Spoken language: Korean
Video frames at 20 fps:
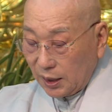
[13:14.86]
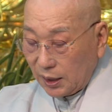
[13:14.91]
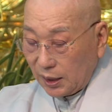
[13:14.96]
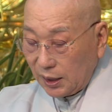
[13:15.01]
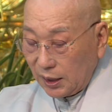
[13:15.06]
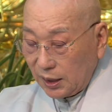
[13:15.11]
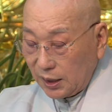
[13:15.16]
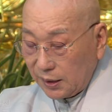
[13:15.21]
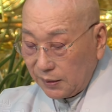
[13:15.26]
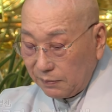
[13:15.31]

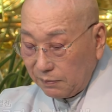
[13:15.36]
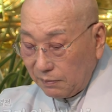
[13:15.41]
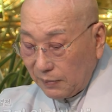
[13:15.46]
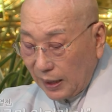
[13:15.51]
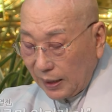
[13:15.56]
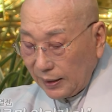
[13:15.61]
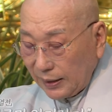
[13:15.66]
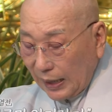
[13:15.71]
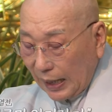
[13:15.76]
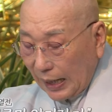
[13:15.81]

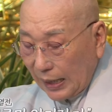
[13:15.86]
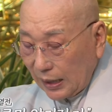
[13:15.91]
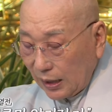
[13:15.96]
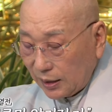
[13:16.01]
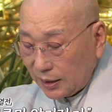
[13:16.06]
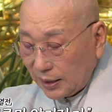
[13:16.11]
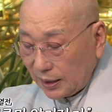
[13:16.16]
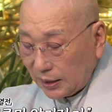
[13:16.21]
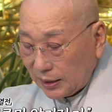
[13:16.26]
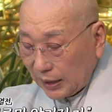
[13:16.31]
이름만
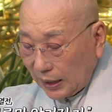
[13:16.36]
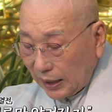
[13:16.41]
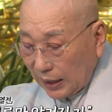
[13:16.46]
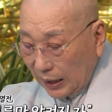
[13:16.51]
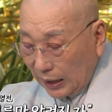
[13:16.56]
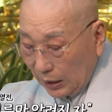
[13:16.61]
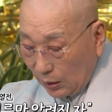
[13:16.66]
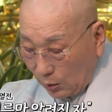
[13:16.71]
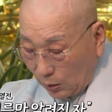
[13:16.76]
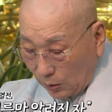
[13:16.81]
알려진
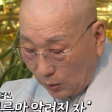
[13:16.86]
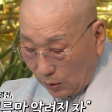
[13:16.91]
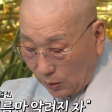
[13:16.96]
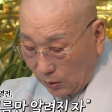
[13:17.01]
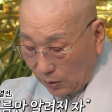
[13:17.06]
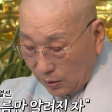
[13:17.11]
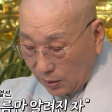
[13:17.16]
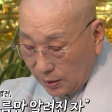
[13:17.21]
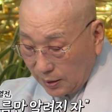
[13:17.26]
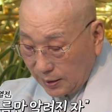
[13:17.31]
자라
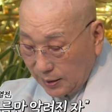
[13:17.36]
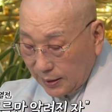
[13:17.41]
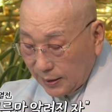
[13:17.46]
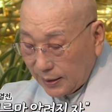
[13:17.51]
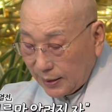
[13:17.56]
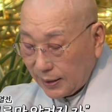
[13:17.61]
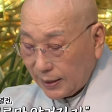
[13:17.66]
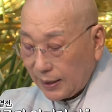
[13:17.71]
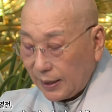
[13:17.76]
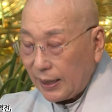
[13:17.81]
하고
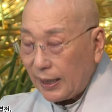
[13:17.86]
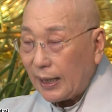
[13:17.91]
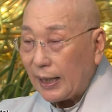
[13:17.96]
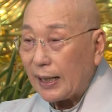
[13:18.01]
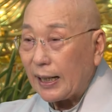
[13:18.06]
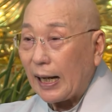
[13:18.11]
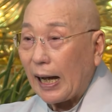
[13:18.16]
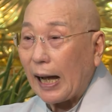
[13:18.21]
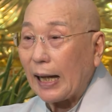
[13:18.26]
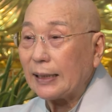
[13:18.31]

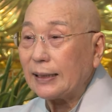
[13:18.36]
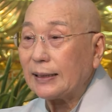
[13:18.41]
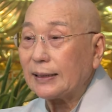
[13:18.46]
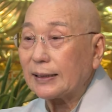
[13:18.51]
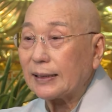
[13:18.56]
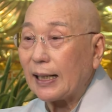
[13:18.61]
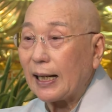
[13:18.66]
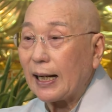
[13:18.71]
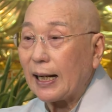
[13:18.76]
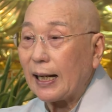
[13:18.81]

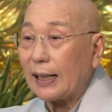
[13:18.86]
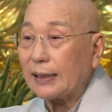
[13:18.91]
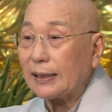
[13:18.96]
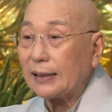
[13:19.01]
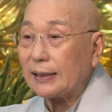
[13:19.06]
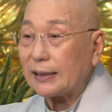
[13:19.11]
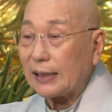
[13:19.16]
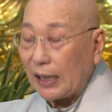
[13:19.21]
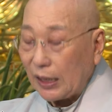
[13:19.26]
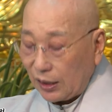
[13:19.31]

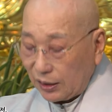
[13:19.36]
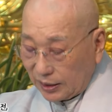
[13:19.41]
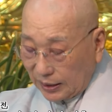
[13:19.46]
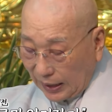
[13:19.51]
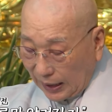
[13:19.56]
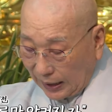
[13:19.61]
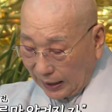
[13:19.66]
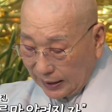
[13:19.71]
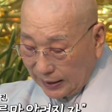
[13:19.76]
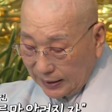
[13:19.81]
간사한
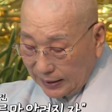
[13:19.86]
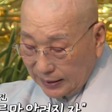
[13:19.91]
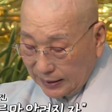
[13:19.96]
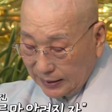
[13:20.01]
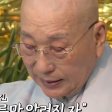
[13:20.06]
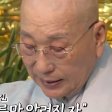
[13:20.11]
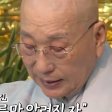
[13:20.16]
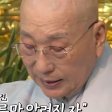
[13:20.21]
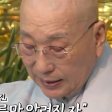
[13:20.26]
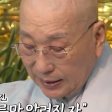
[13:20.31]
자였다.
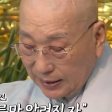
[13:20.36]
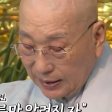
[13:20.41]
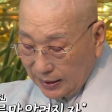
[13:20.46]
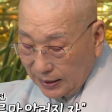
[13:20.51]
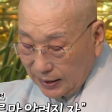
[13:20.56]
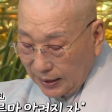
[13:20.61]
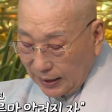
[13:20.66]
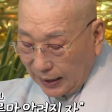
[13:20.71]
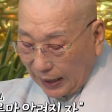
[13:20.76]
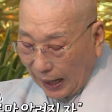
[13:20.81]

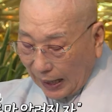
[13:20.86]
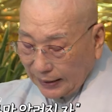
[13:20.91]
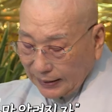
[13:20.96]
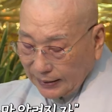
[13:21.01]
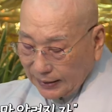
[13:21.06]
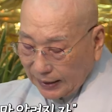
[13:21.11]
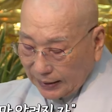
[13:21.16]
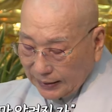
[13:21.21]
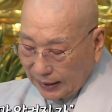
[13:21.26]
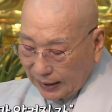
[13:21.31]
이렇게
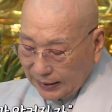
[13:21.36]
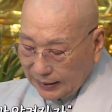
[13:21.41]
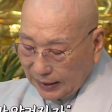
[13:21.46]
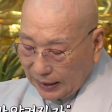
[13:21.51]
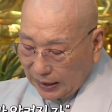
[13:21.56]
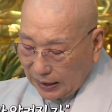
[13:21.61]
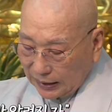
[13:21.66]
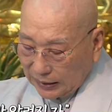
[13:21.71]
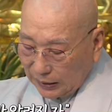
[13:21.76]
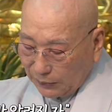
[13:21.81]
간사다는
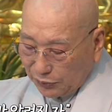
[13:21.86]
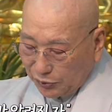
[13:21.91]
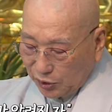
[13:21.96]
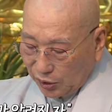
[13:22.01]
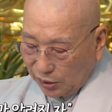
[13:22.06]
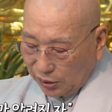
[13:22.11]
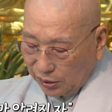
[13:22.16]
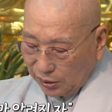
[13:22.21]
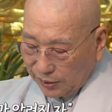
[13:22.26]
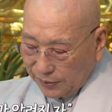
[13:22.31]
얘기를 갖다
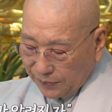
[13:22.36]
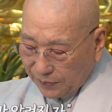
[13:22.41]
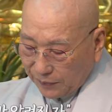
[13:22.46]
붙여요.